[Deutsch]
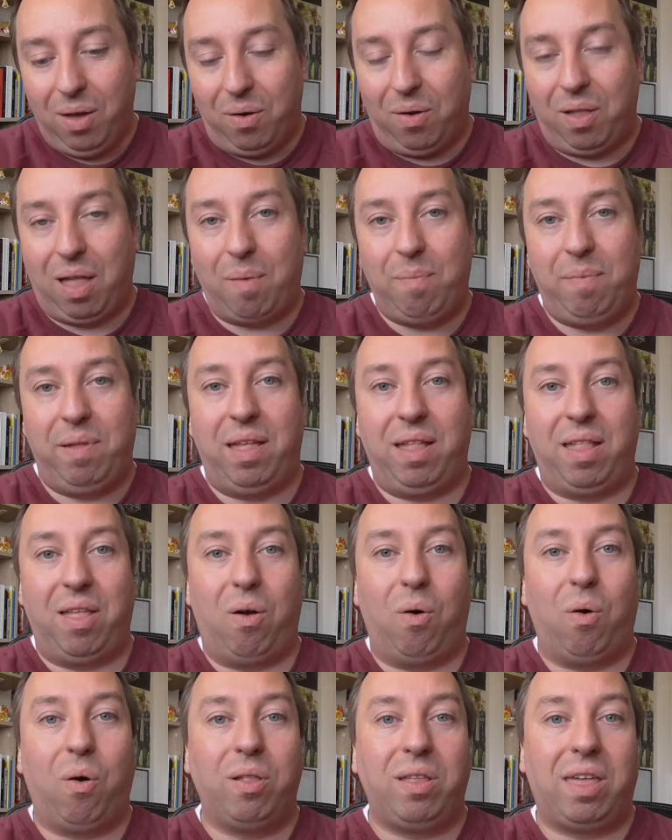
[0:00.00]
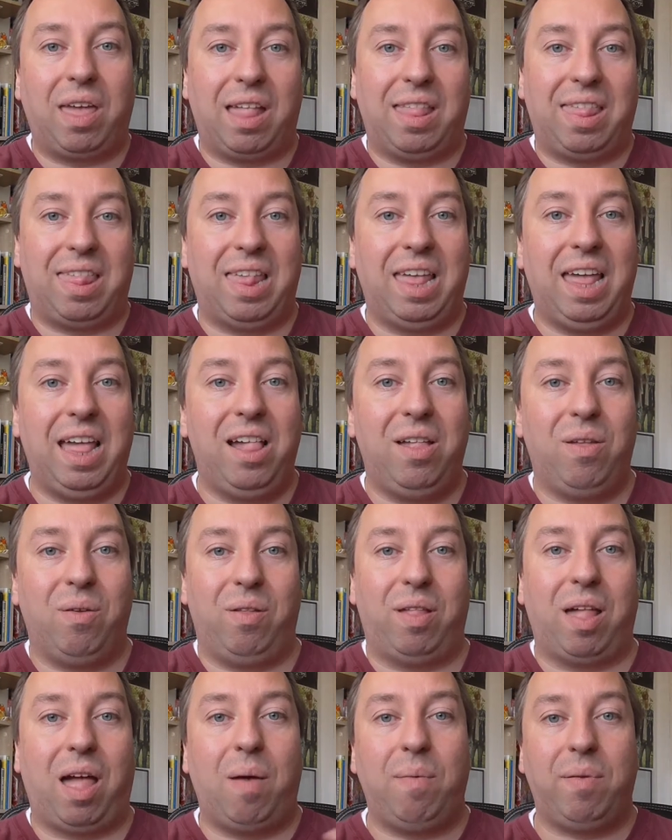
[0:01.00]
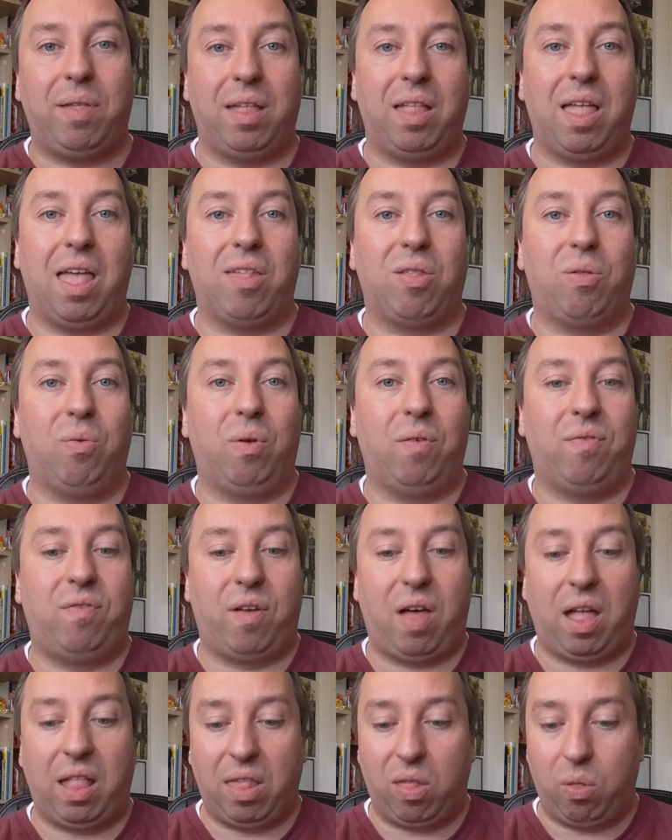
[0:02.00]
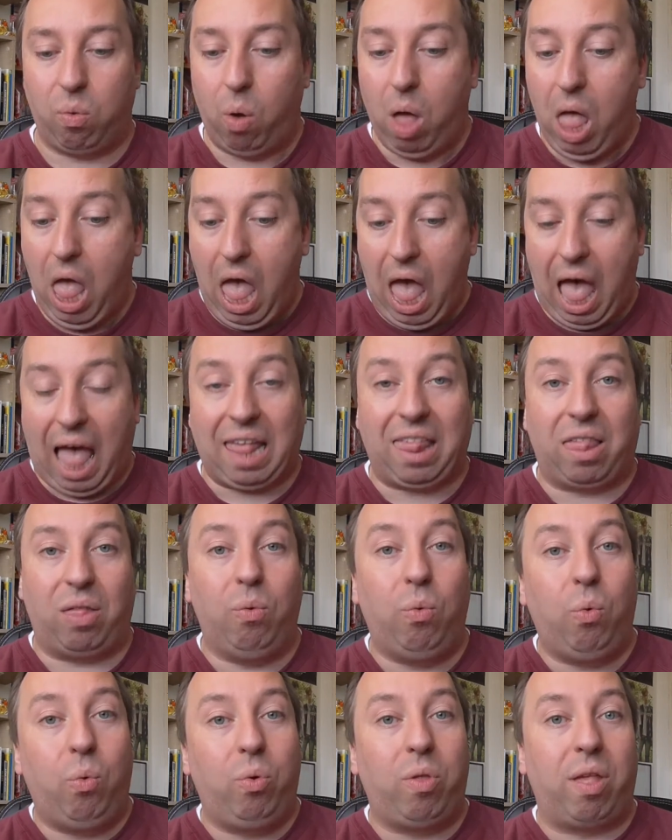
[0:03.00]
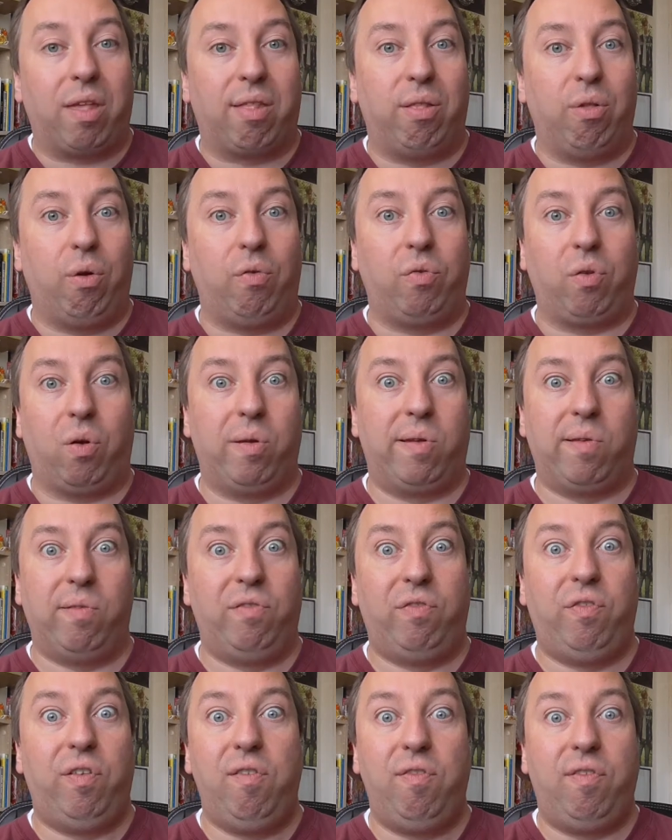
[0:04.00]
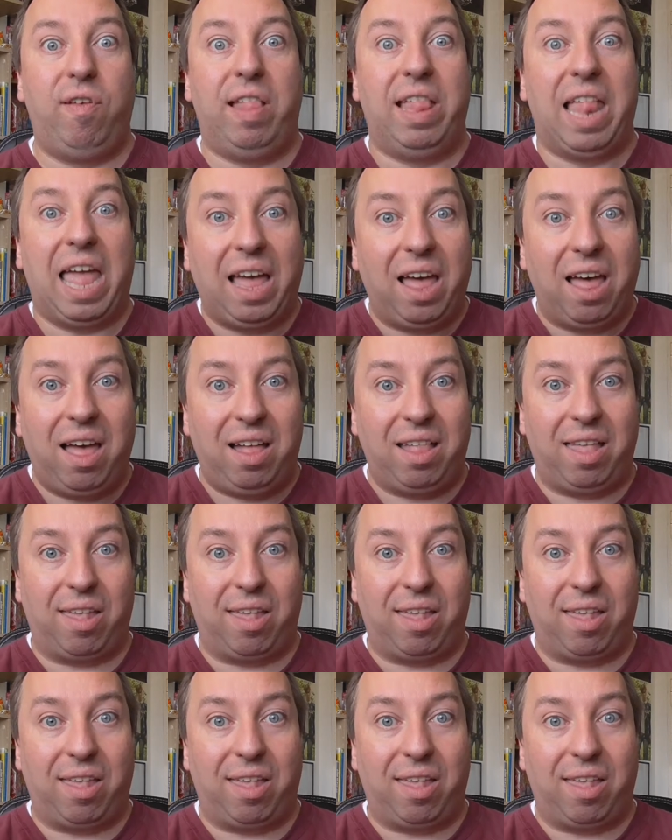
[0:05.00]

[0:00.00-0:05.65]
Und hat mir dann da ordentlich erzählt. Und da habe ich dann erst so gefahren, so, ach so, das läuft auch schon viel, viel länger.